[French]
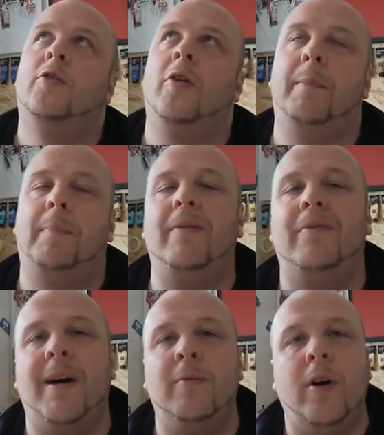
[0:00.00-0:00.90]
quand il n'y a pas
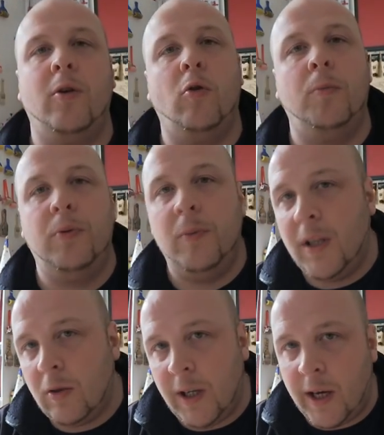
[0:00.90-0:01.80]
vraiment un gros
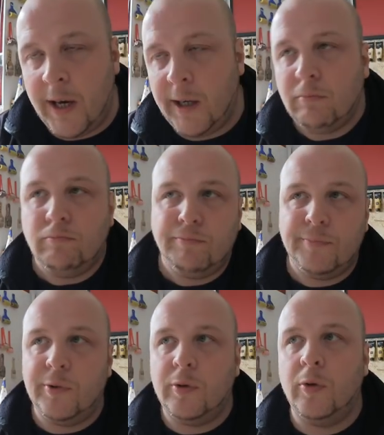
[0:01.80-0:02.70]
public derrière,
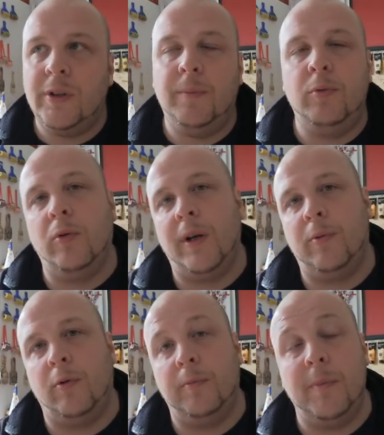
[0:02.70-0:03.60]
au début on répond.